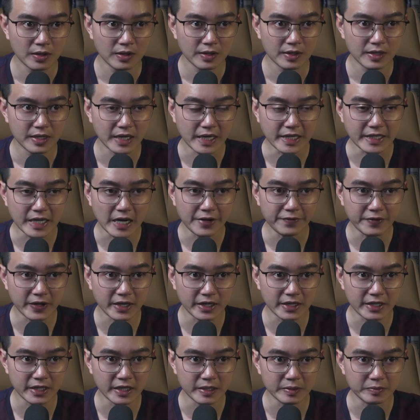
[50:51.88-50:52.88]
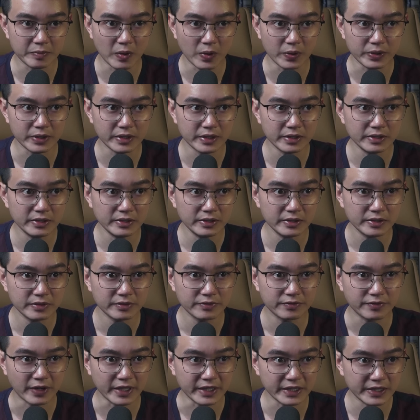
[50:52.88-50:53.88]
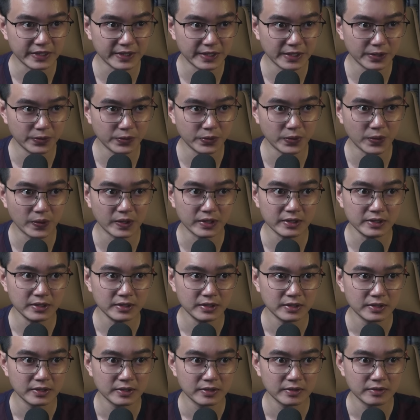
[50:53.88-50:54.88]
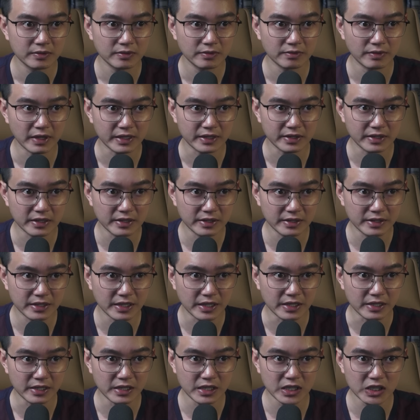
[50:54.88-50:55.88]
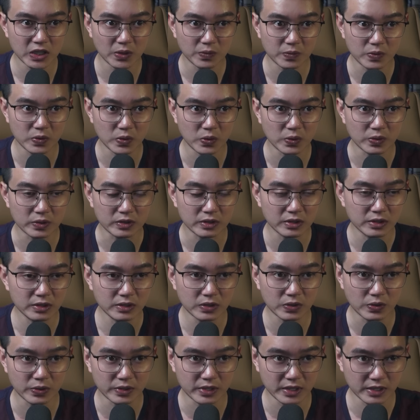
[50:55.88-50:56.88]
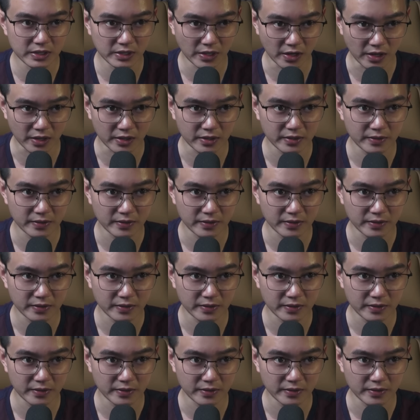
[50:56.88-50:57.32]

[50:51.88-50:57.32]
kể cả việc nhìn mọi thứ phải tiêu chuẩn và tinh chỉnh trong khuôn thước của chính họ.